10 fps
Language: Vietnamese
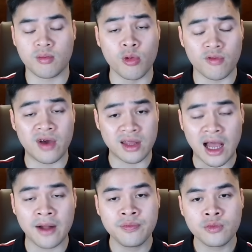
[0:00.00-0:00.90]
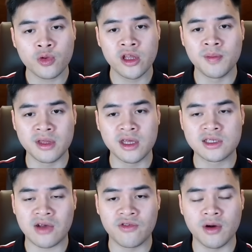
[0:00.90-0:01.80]
một vài tháng tuy nhiên mình
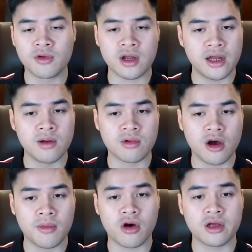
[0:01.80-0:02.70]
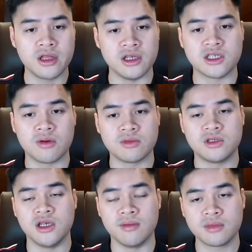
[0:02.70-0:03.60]
tin rằng với một cái đồng coin mà có cái tỷ trọng
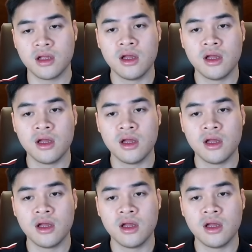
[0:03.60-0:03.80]
chiếm